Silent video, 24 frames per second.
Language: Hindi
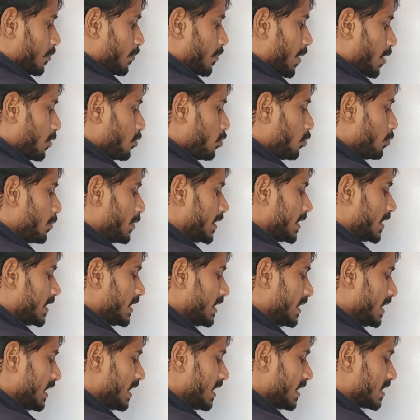
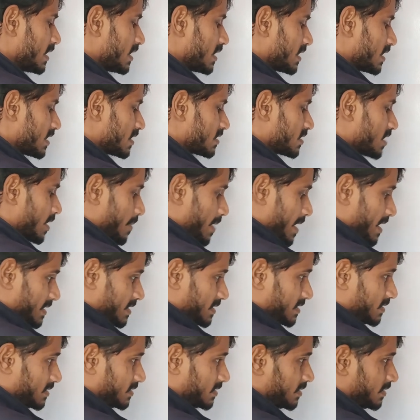बहुव्रीही
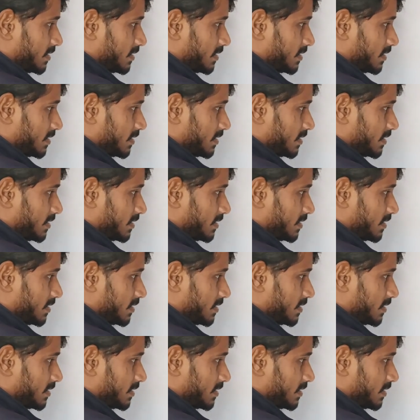समास